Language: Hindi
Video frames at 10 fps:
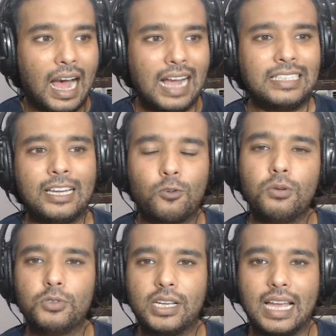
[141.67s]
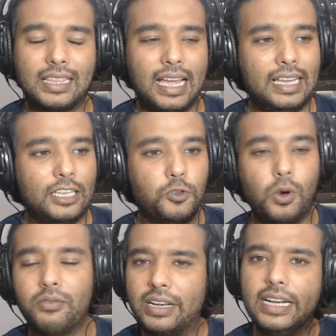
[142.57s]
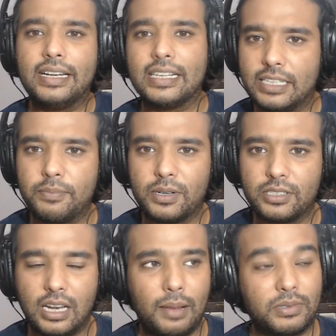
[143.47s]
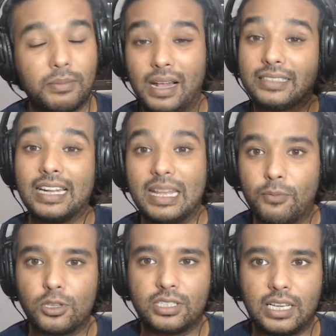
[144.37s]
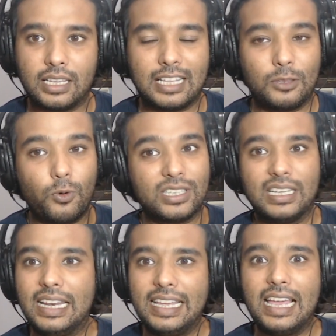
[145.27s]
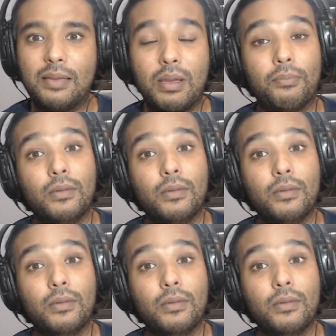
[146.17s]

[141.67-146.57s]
आज अगर कोई मुझे कहता है कि यू आर वेरी इंटरेस्टिंग पर्सन आपसे बात करने में बहुत अच्छा लगता है तो वो इसलिए नहीं है कि मैं